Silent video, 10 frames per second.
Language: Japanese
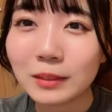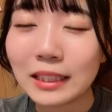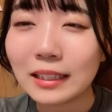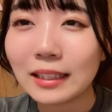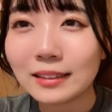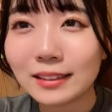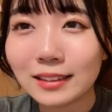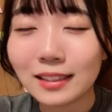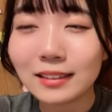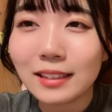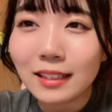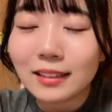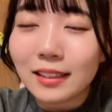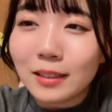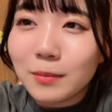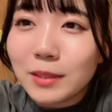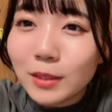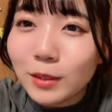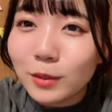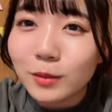みんなが生誕祭当たりま
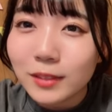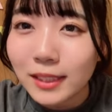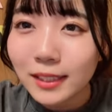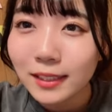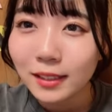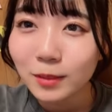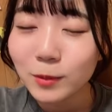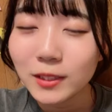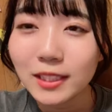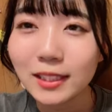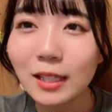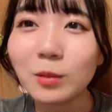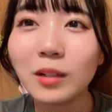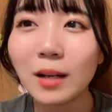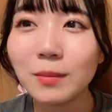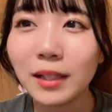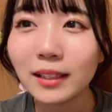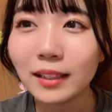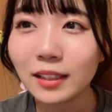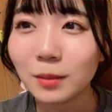すようにもう生誕の髪
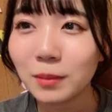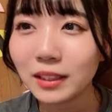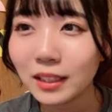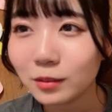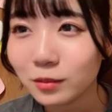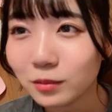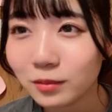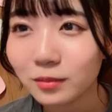型決めたの